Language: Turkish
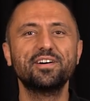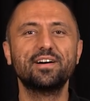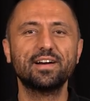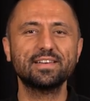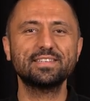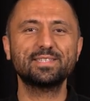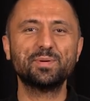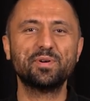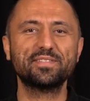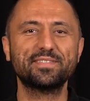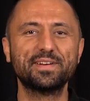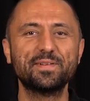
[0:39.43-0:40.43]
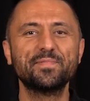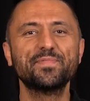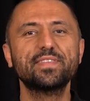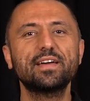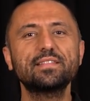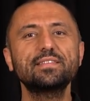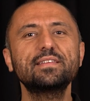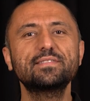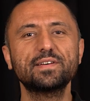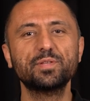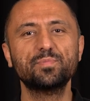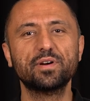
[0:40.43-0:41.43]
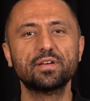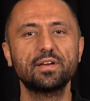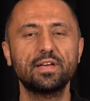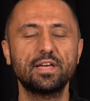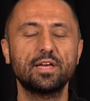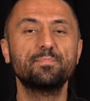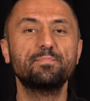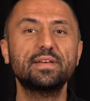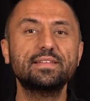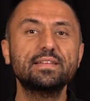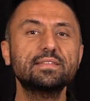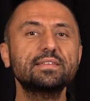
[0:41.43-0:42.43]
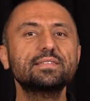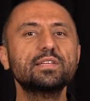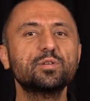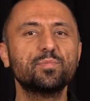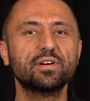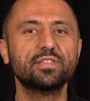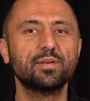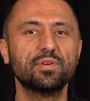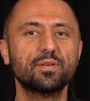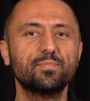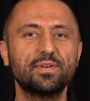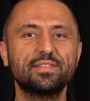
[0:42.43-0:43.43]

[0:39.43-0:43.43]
Aynı zamanda kendini tanımak, bedenini tanımak demek.